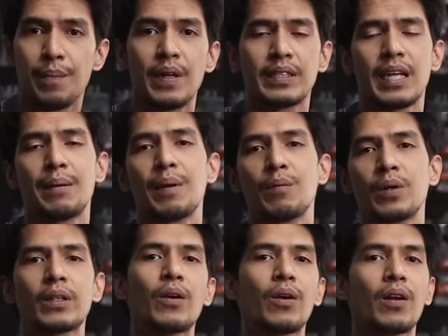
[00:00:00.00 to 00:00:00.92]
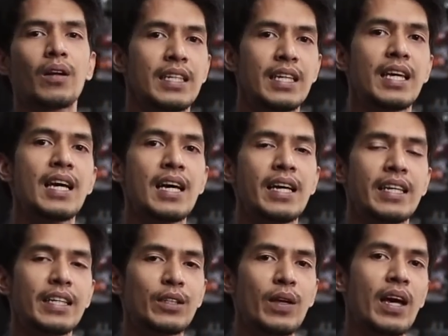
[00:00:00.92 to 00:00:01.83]
bersama motor. Sehingga
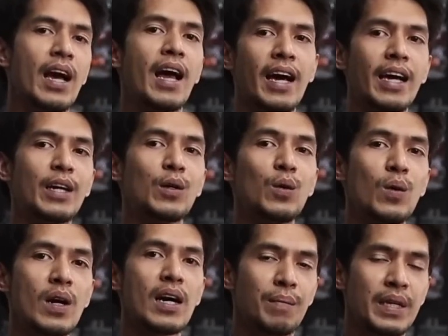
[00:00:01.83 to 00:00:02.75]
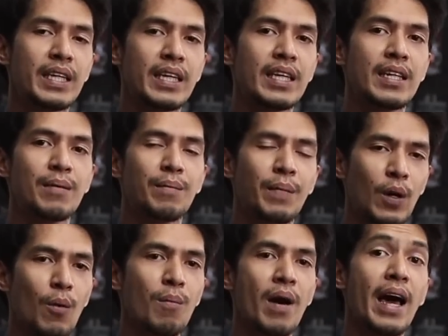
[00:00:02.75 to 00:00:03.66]
itu yang akan gue bikin
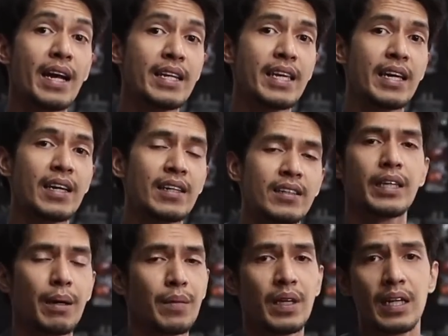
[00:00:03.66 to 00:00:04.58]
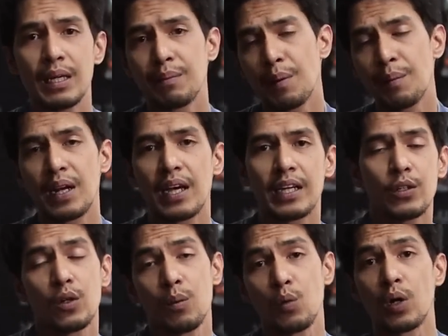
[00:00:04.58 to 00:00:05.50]
perlombaannya. Yang milih pemenangnya
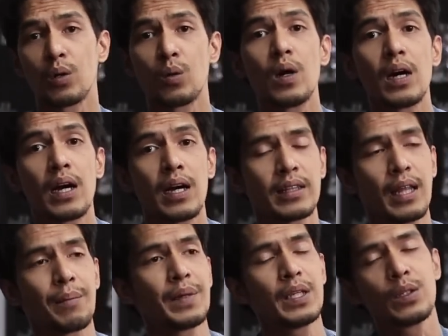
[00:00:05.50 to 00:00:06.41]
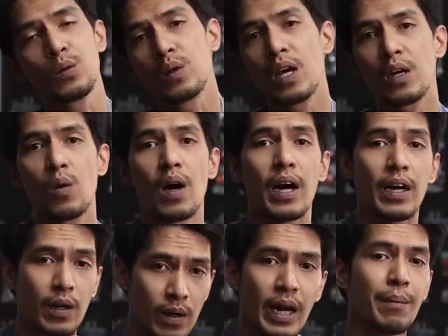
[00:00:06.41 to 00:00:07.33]
juga bukan gue, tapi juga gue
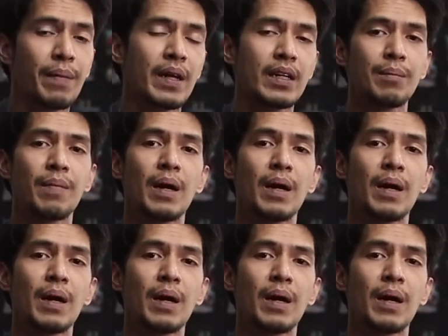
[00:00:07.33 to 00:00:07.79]
akan lempar ke